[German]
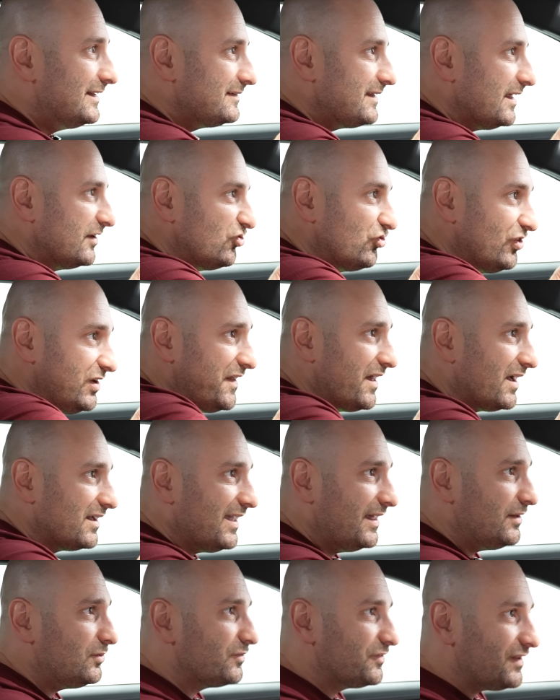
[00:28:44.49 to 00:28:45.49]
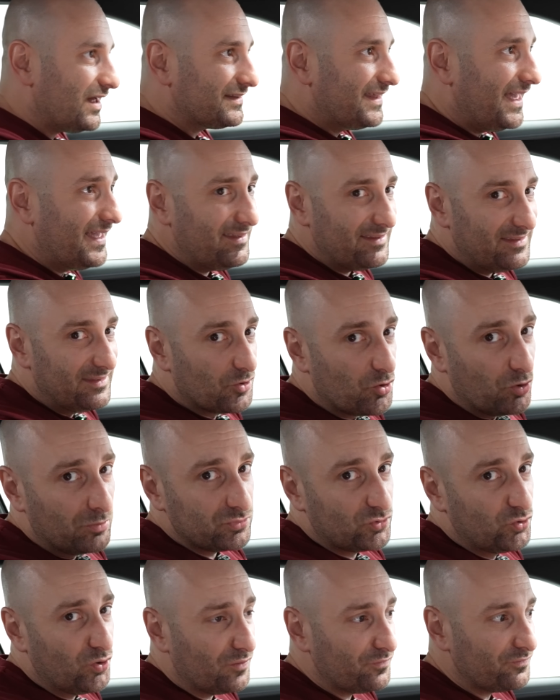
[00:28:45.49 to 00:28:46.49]
der die Schilder erkennt und sagt, hey, hier
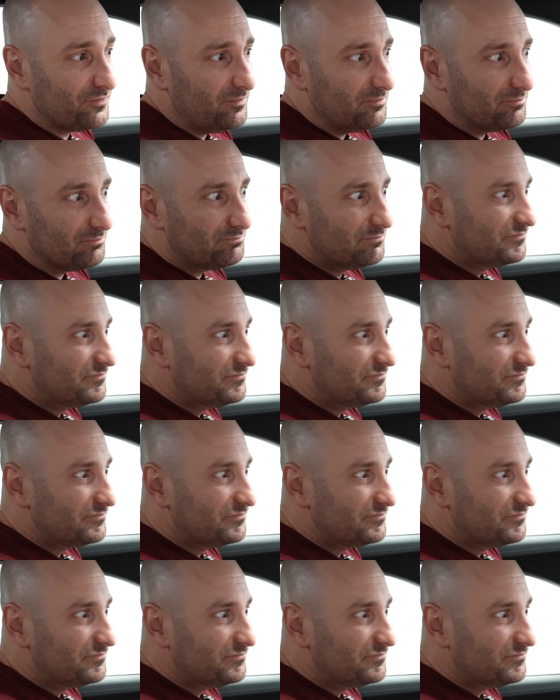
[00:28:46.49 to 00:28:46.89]
kommen Kurven,